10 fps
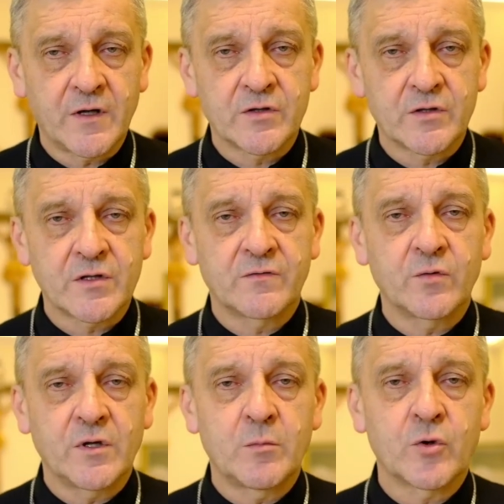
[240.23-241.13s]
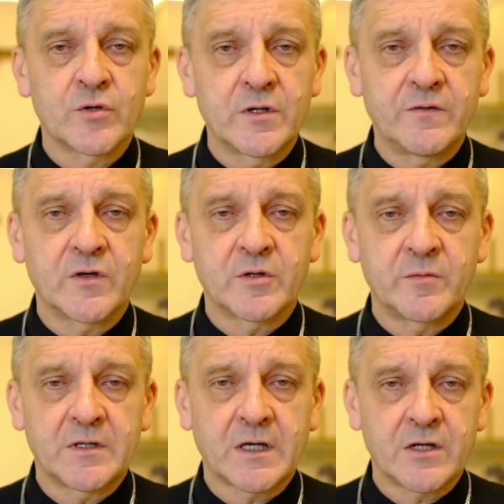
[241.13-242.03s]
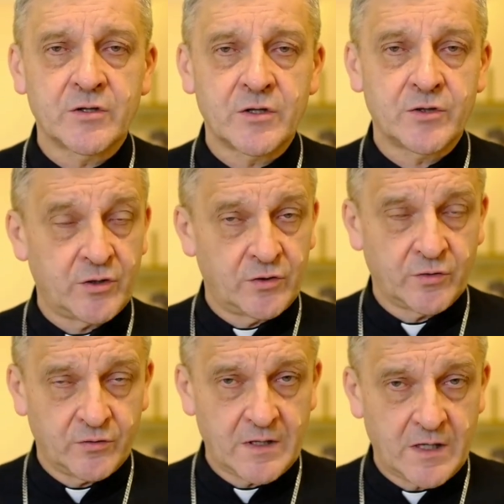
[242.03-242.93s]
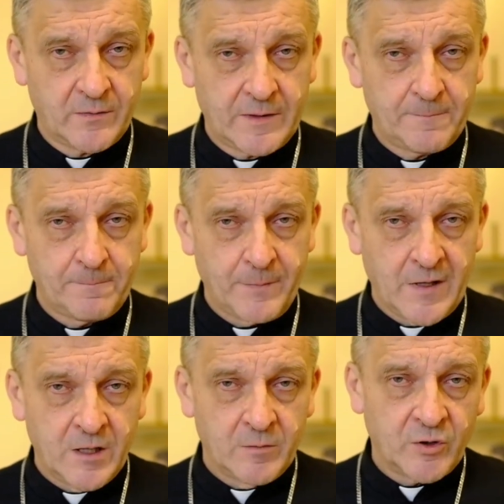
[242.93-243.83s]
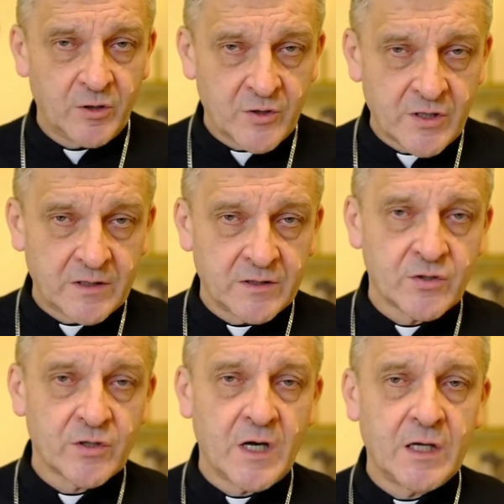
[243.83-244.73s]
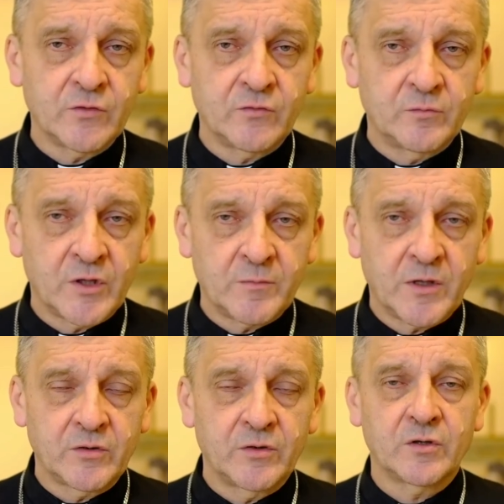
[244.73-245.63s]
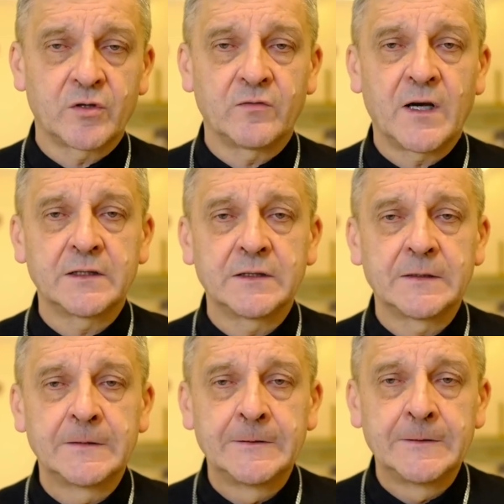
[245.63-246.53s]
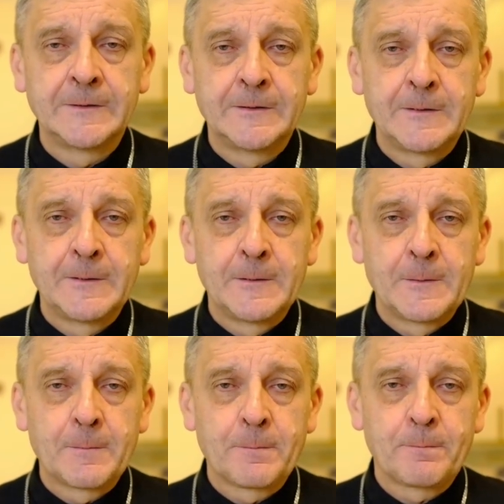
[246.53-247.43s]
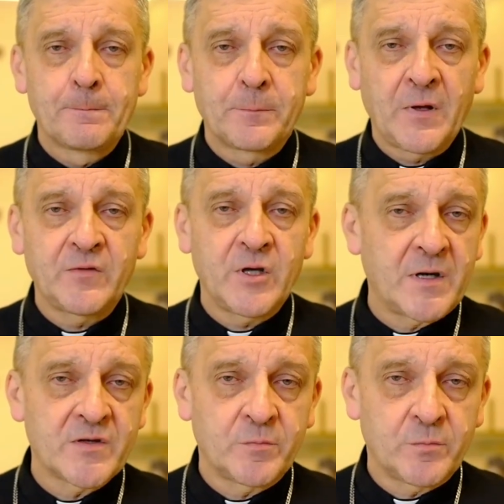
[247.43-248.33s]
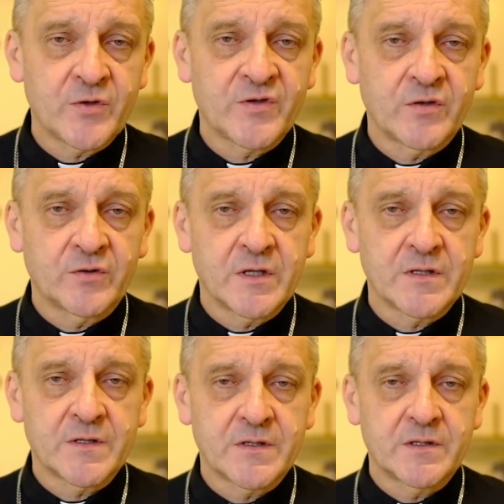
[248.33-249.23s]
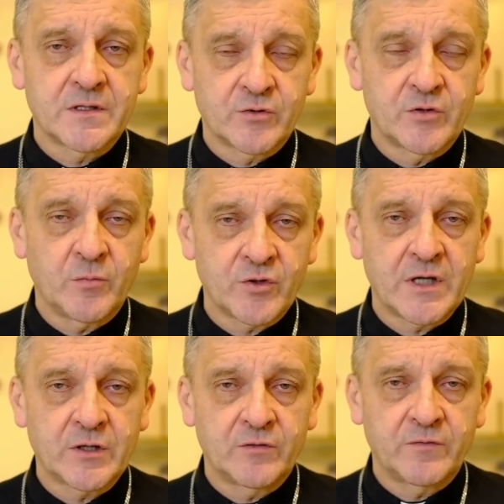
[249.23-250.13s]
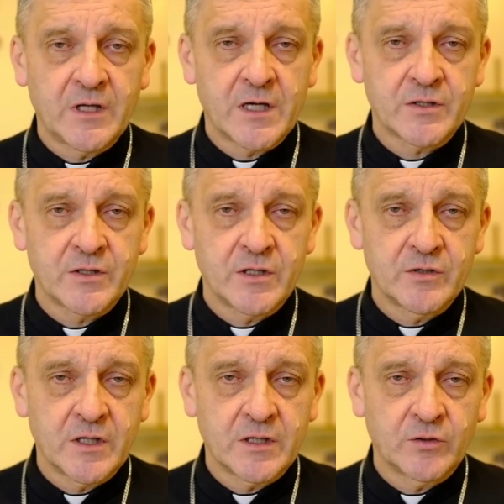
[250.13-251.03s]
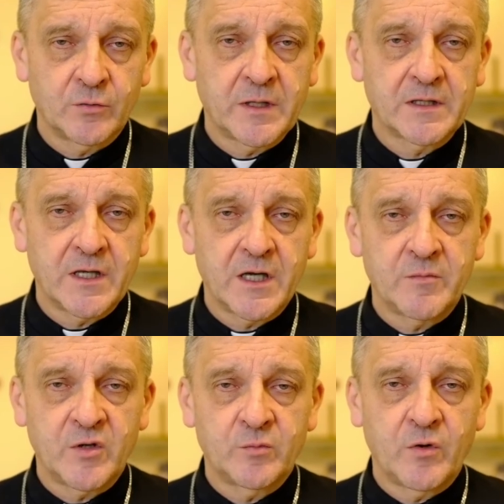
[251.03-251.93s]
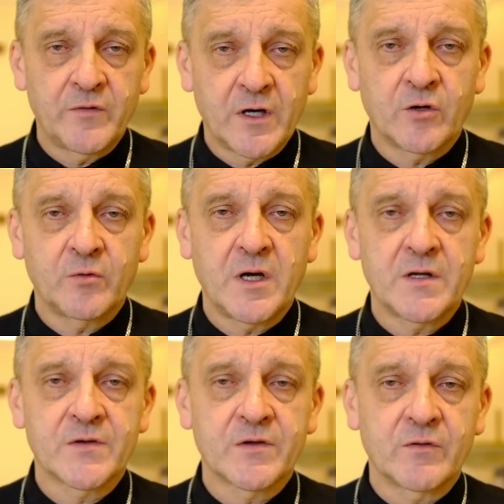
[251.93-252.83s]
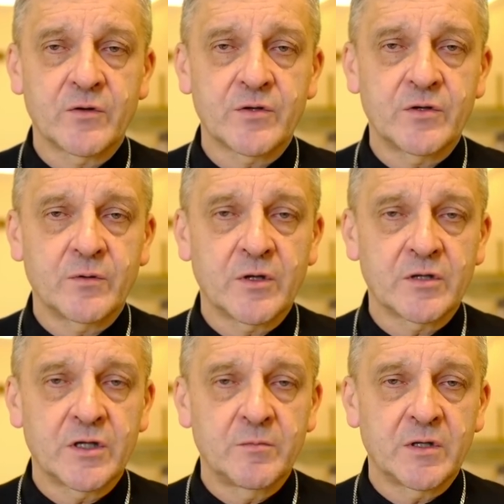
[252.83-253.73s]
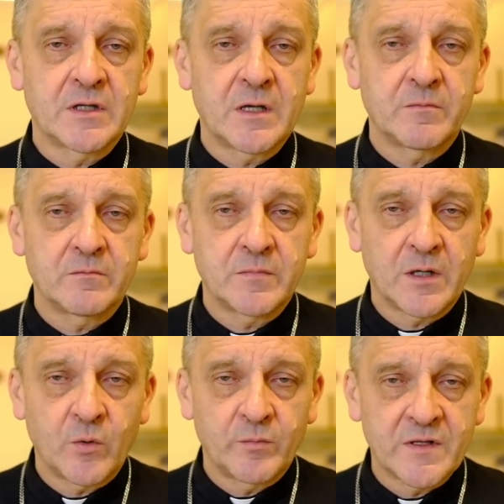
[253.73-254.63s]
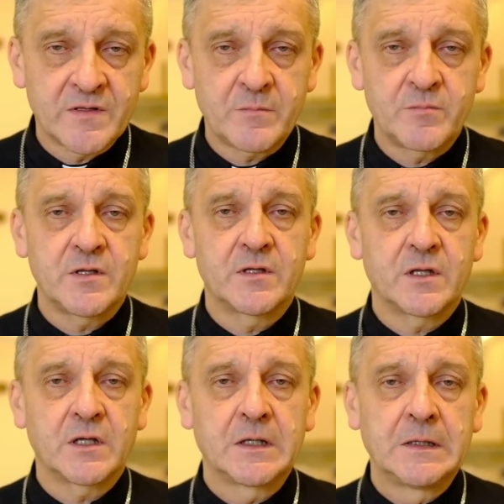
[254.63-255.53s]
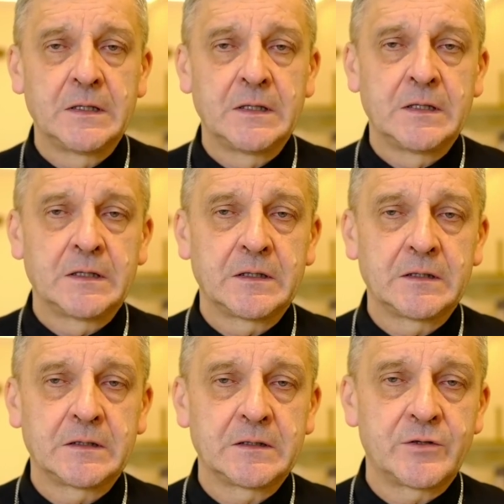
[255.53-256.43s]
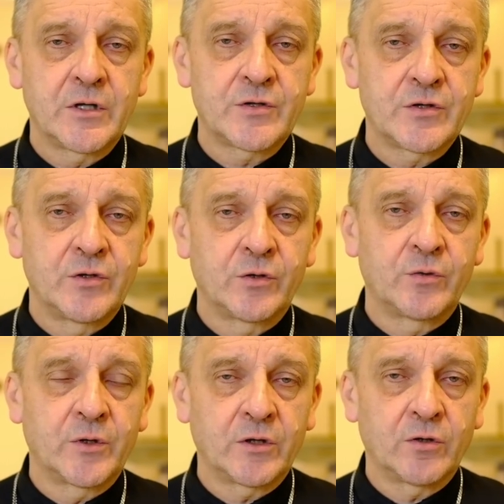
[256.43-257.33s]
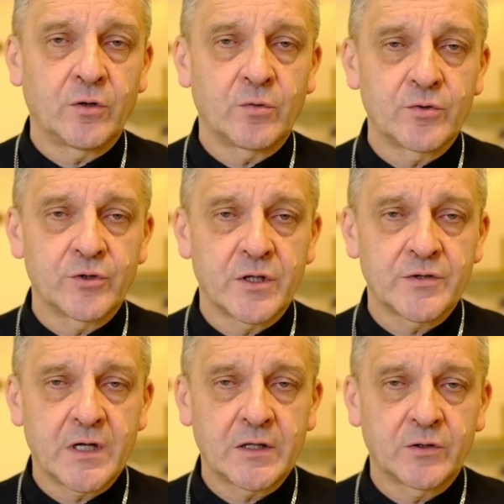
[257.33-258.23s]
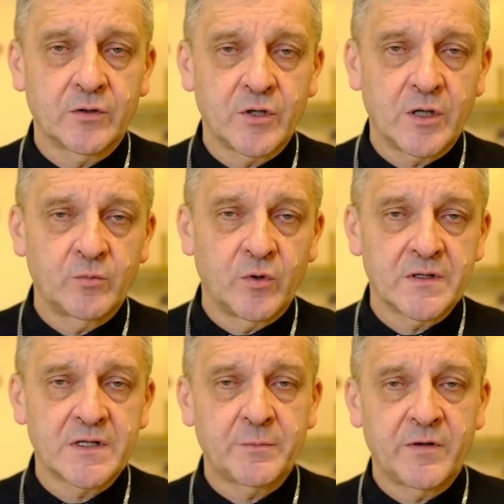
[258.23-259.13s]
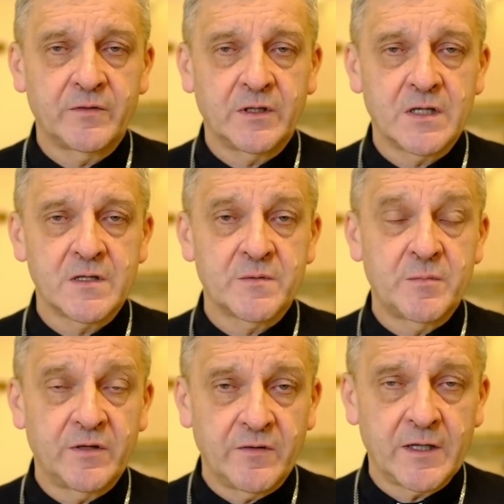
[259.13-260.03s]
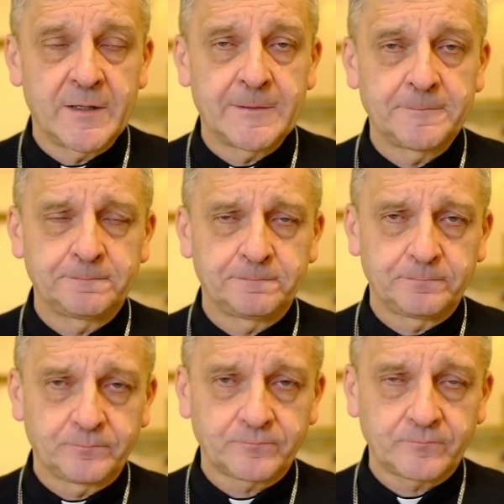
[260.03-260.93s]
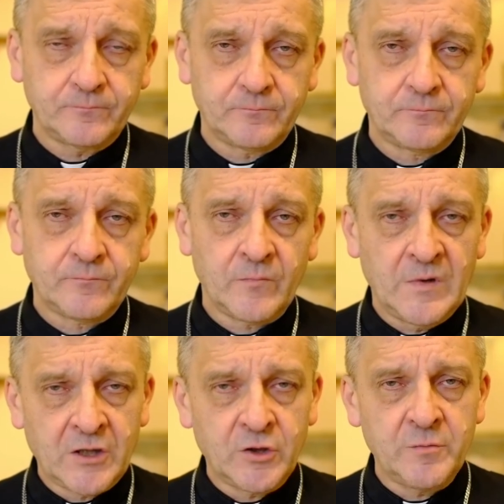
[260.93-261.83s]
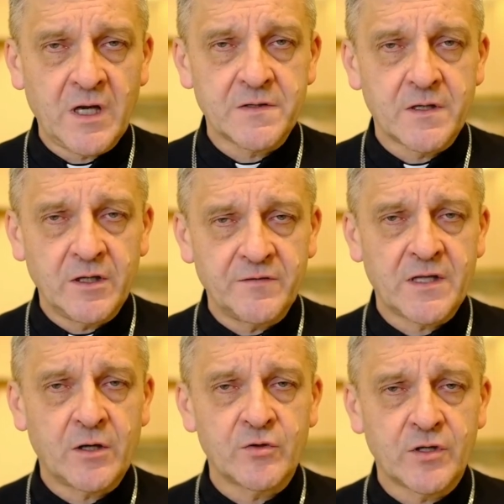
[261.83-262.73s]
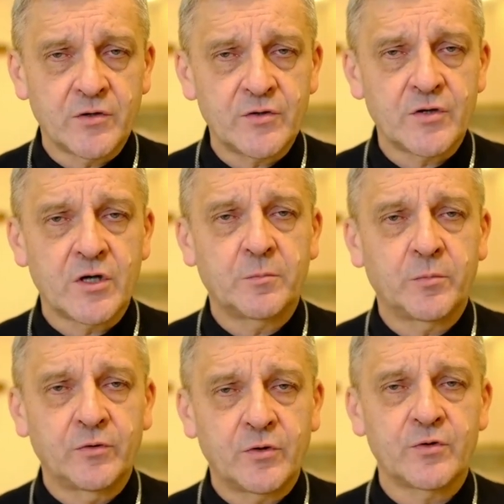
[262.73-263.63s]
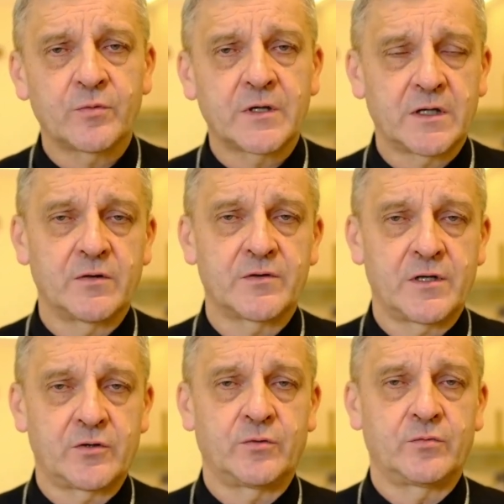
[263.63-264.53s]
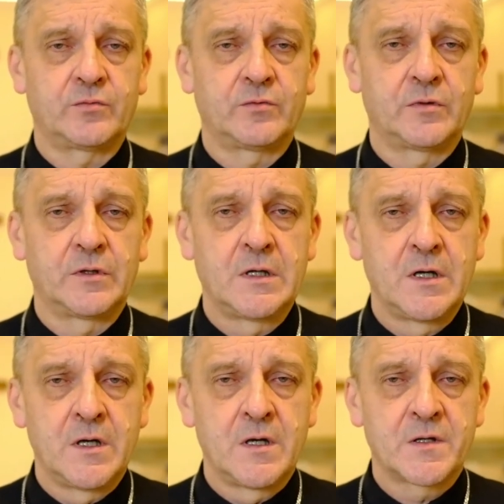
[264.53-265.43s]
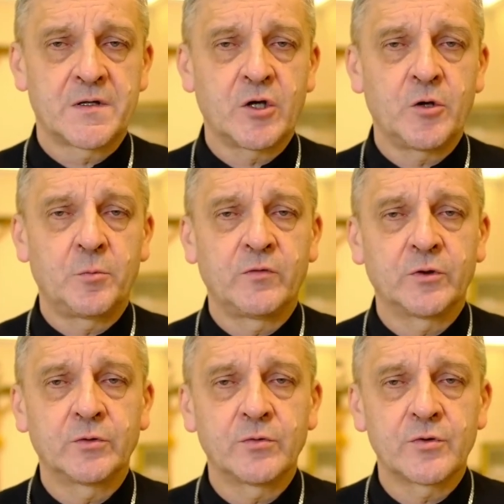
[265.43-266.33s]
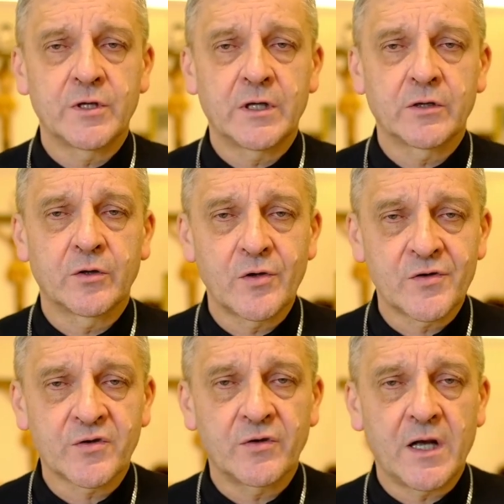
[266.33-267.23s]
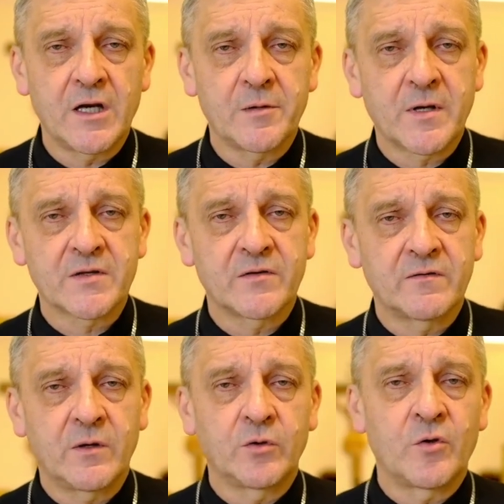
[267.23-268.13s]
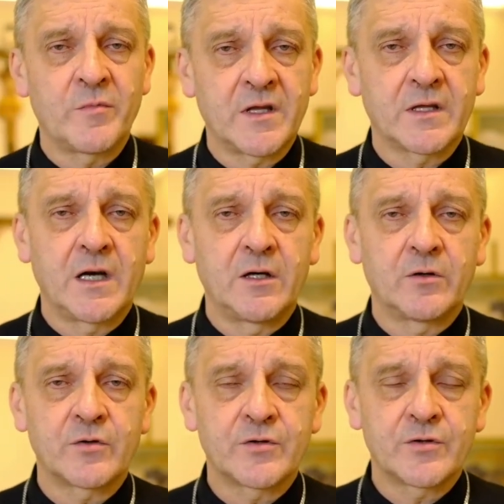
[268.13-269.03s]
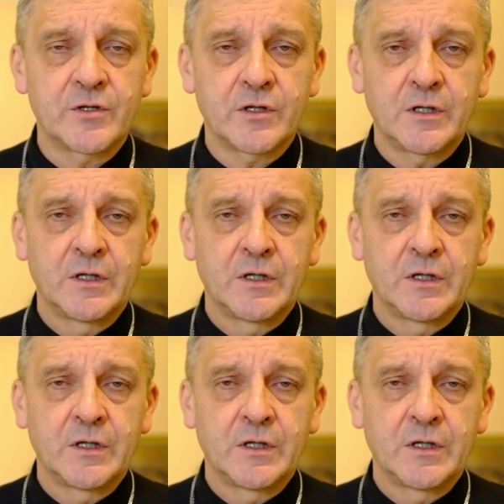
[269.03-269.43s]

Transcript: czy to jest w ogóle możliwe, żeby taka rzeź się dokonała, bo nie ma żadnych śladów, bo nie ma odnotowanych Pewnie bardzo prosto to jest, czy można to wyjaśnić, że to Betlejem nie było wielką miejscowością, jeżeli by tam miało być zabite e, dzieci do drugiego roku życia, to nie było ich zapewne zbyt wiele. Natomiast nikt w starożytności nie podnosił takiego zarzutu. Z tego powodu, że to doskonale pasowało do mentalności